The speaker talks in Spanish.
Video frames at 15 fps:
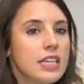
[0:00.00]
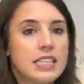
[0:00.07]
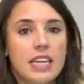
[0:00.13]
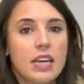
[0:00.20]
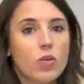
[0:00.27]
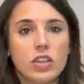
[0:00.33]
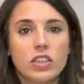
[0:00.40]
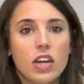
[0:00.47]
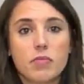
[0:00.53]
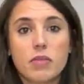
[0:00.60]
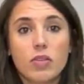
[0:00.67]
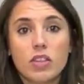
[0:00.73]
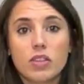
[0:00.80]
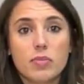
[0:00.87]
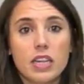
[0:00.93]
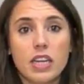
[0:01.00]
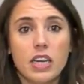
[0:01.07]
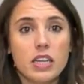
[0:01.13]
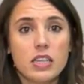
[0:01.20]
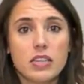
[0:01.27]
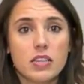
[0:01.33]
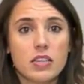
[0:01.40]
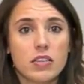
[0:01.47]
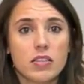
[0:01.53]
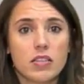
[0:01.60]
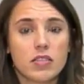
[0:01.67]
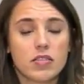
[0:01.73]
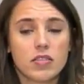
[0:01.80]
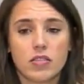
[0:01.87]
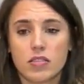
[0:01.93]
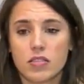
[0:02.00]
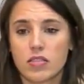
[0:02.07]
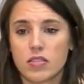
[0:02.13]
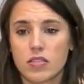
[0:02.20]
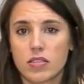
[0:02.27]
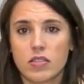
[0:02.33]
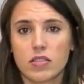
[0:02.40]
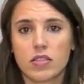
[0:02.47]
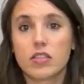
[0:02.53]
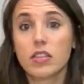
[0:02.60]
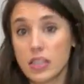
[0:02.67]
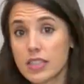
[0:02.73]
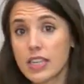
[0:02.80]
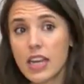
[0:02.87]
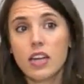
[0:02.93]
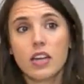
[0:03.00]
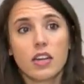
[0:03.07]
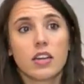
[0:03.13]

Sí, cuando, a mí cuando me digáis. ¿Sí?